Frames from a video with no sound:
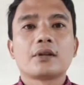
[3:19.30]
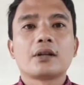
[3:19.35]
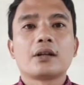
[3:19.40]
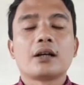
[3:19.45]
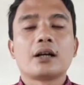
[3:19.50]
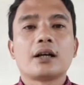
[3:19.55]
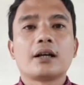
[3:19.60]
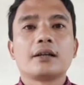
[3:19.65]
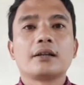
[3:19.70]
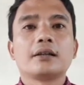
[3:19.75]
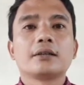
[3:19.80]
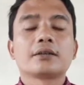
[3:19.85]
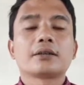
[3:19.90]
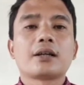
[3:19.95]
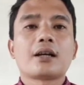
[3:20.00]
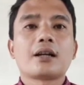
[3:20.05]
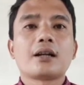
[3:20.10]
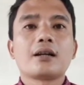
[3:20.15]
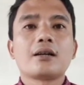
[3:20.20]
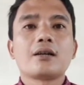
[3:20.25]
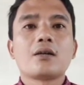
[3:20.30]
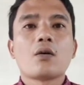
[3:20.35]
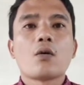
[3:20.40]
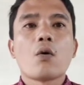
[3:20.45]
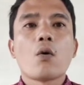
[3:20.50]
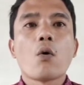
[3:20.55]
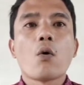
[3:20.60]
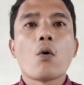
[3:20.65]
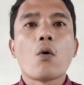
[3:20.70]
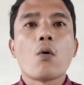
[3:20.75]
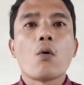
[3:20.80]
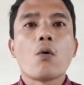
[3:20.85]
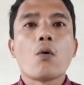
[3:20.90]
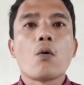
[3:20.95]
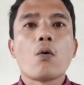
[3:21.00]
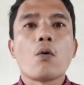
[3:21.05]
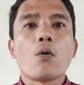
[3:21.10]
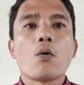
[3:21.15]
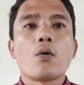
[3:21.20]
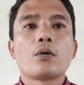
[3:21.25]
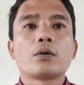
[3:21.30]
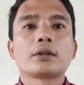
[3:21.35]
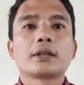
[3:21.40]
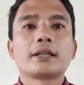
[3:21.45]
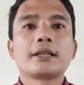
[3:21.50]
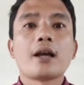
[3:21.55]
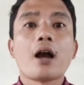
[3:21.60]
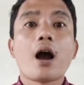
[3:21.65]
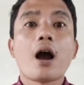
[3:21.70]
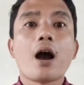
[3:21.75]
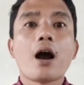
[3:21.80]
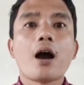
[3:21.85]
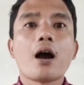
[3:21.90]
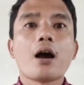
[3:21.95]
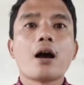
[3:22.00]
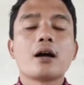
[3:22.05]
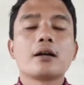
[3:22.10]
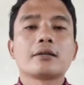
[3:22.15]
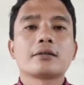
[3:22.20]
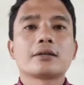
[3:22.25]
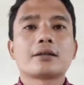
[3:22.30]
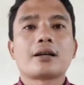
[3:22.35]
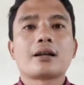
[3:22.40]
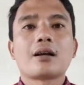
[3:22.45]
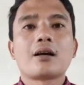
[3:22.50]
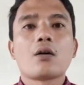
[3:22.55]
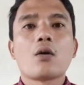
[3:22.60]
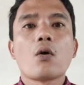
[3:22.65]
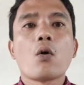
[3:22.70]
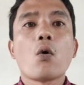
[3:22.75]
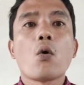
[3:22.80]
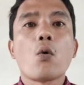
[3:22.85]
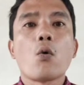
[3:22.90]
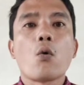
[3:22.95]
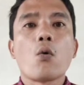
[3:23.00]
ah sekarang o tadi a sekarang o